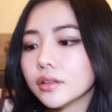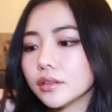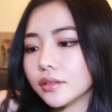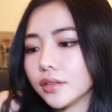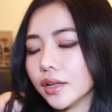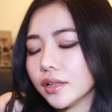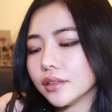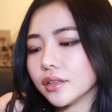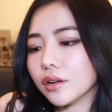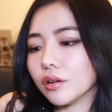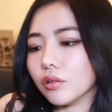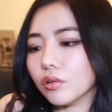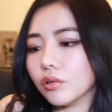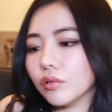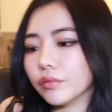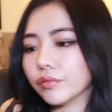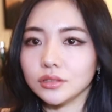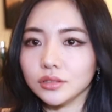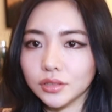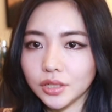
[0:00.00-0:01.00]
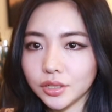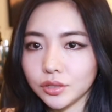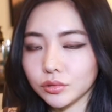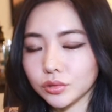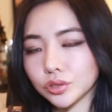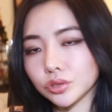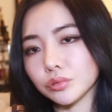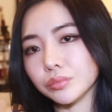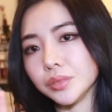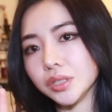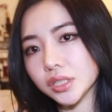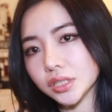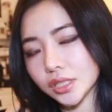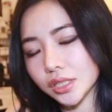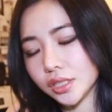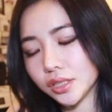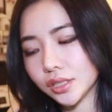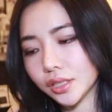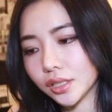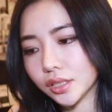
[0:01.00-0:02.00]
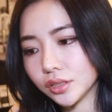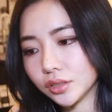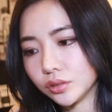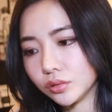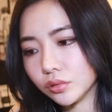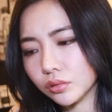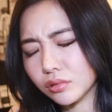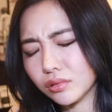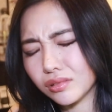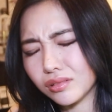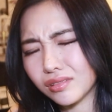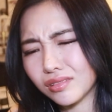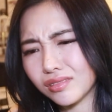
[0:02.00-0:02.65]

何だろう何をちょっと皆さん言いたいかっていうと